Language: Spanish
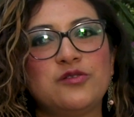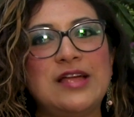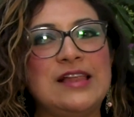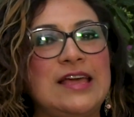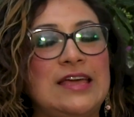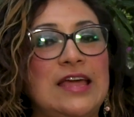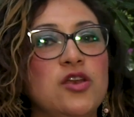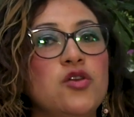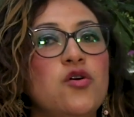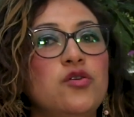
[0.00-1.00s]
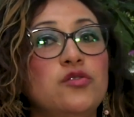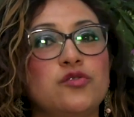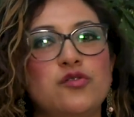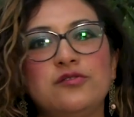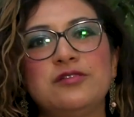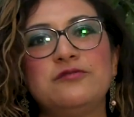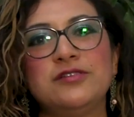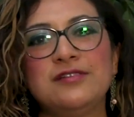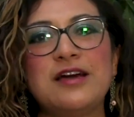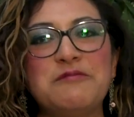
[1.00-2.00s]
con alguien que no nos conoce
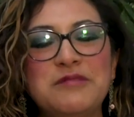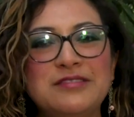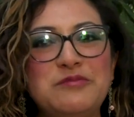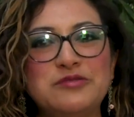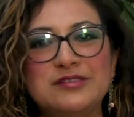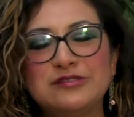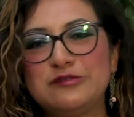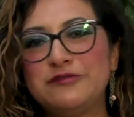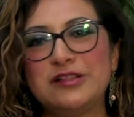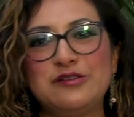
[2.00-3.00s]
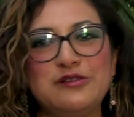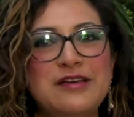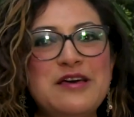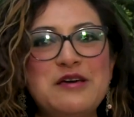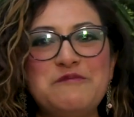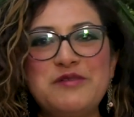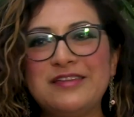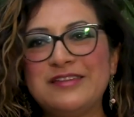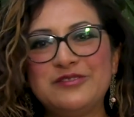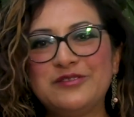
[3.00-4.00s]
físicamente, pues esos filtros
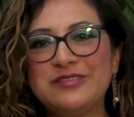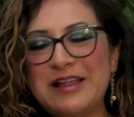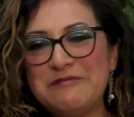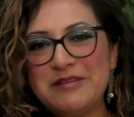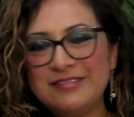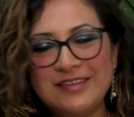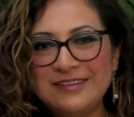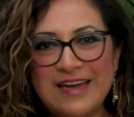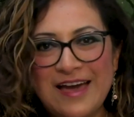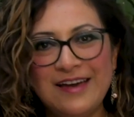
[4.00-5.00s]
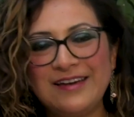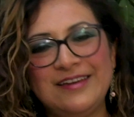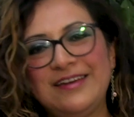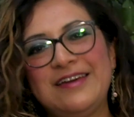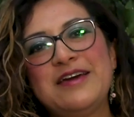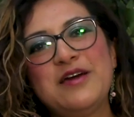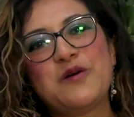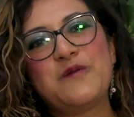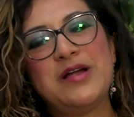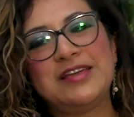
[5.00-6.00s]
pierden totalmente ya eh,
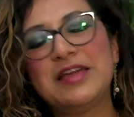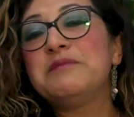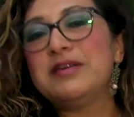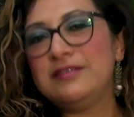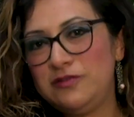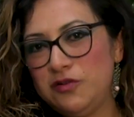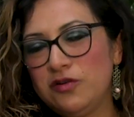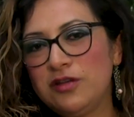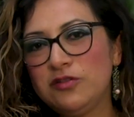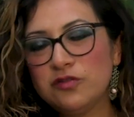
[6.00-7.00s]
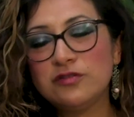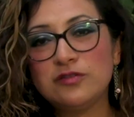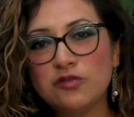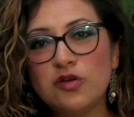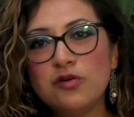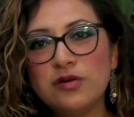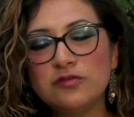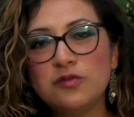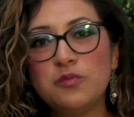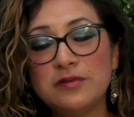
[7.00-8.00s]
cualquier medición. Entonces todo
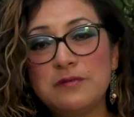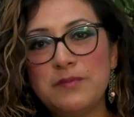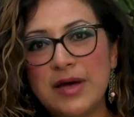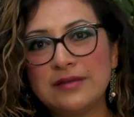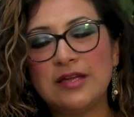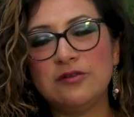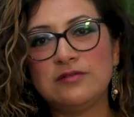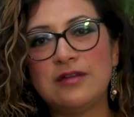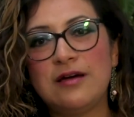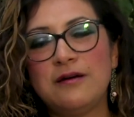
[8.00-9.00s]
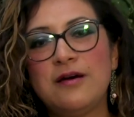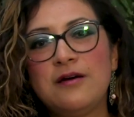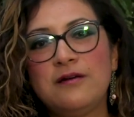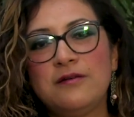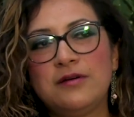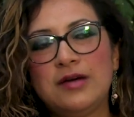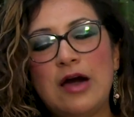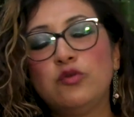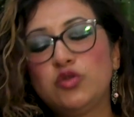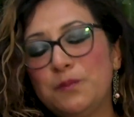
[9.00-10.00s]
esto pues impacta en nuestra
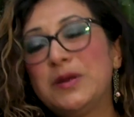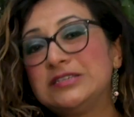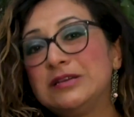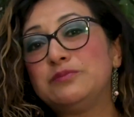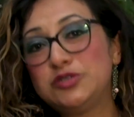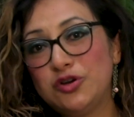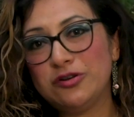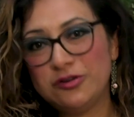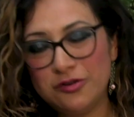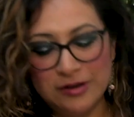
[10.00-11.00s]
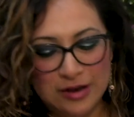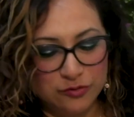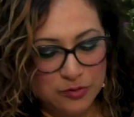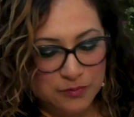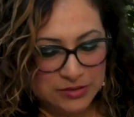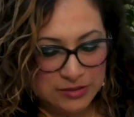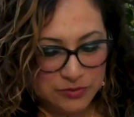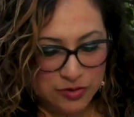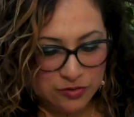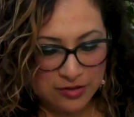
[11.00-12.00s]
autopercepción, ¿no? en la
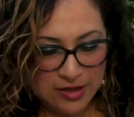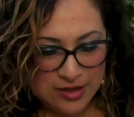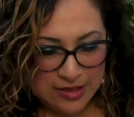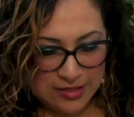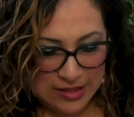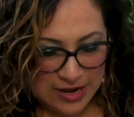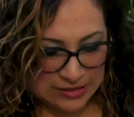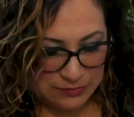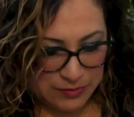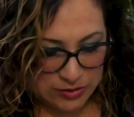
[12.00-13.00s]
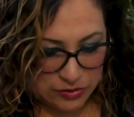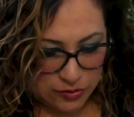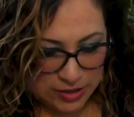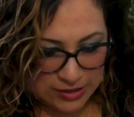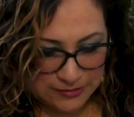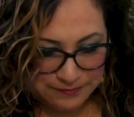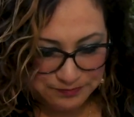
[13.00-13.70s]
autopercepción de las personas.